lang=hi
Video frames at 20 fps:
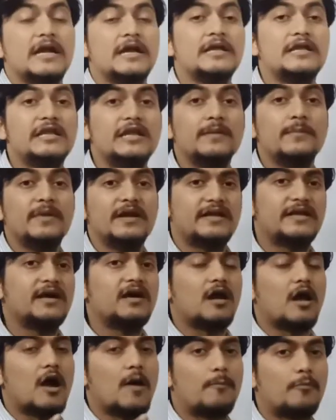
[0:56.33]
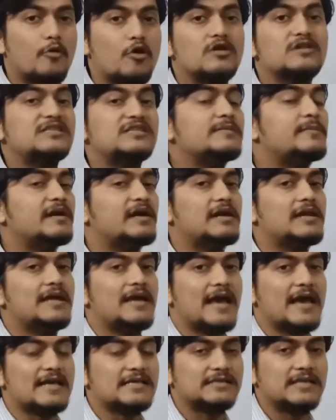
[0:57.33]
सेंटीमीटर अप्रोक्सीमेटली
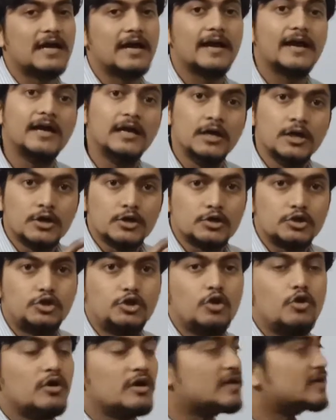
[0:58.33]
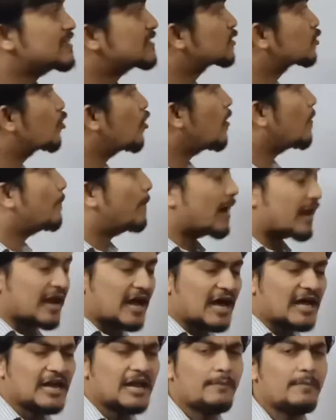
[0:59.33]
ऐसा है जो इसको
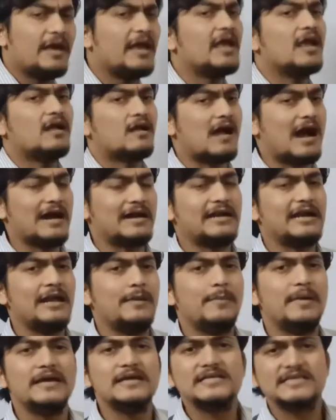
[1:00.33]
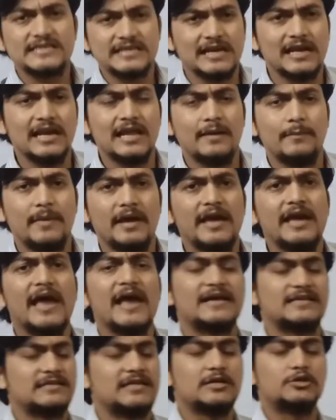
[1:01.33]
बनाने में काटने में सिलने में
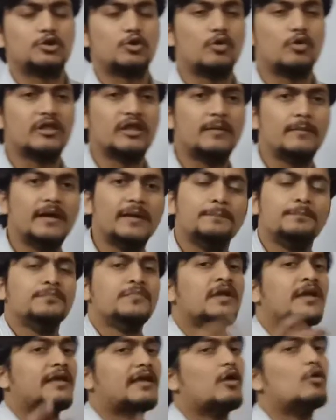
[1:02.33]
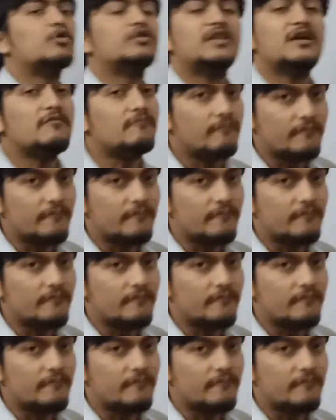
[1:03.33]
एक्स्ट्रा छोड़ने में क्या होता है